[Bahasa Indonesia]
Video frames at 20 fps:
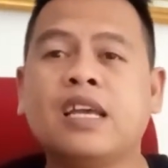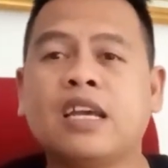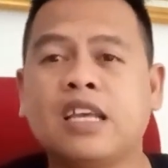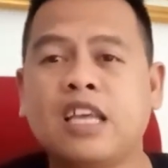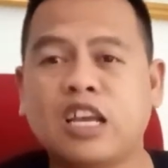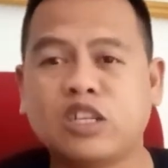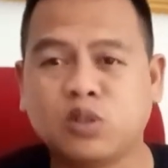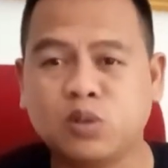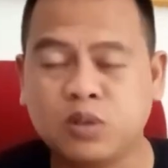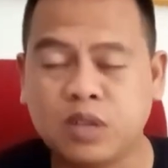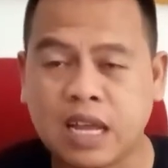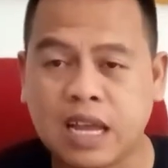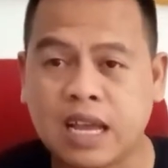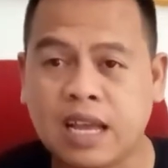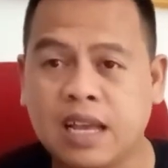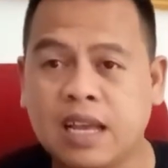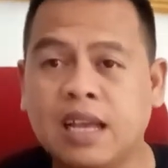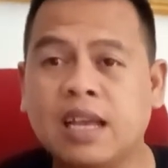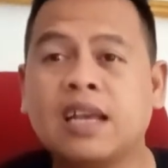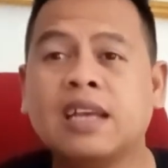yang
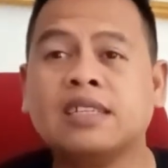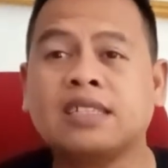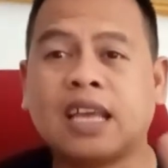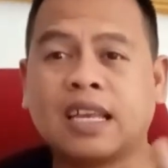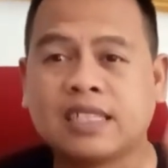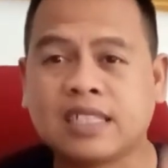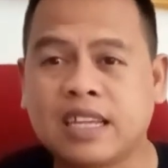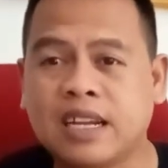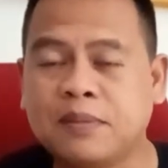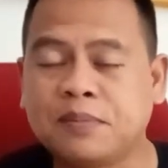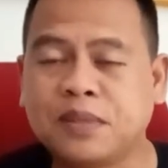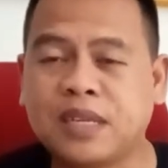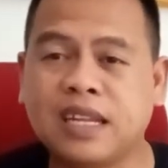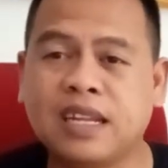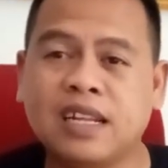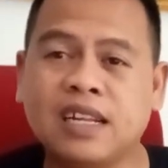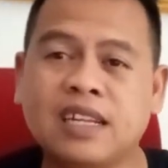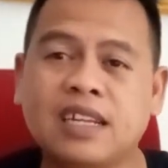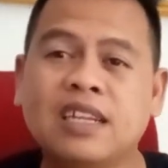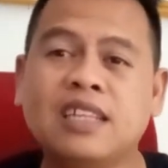sudah subscribe
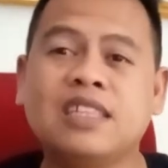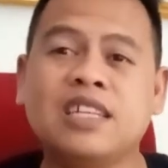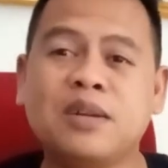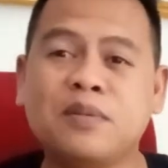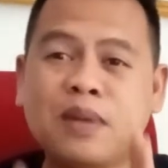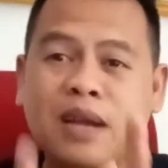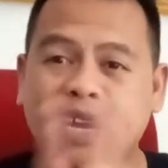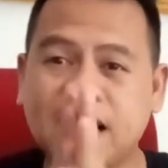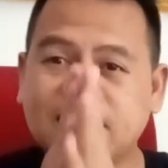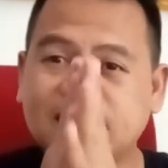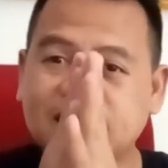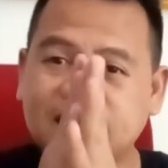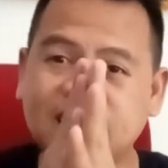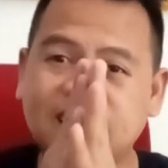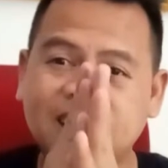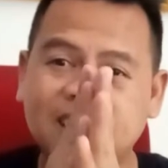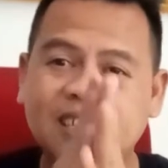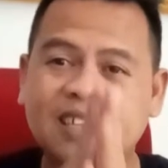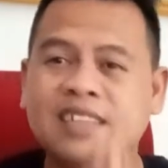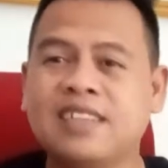channel ini terima
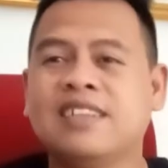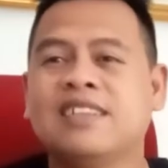kasih